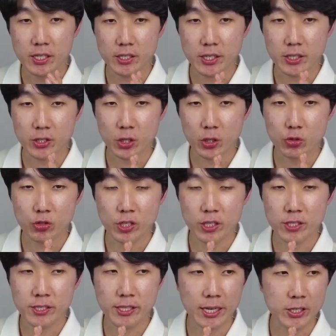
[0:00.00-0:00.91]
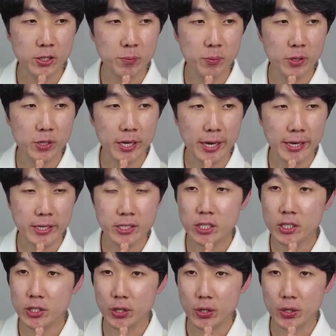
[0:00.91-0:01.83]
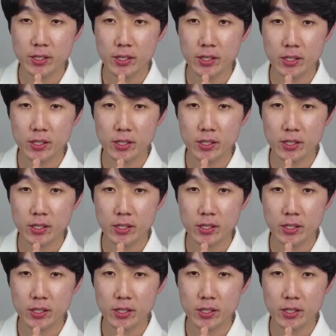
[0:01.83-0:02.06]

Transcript: 의해 선출되는 5명의 엔지니어,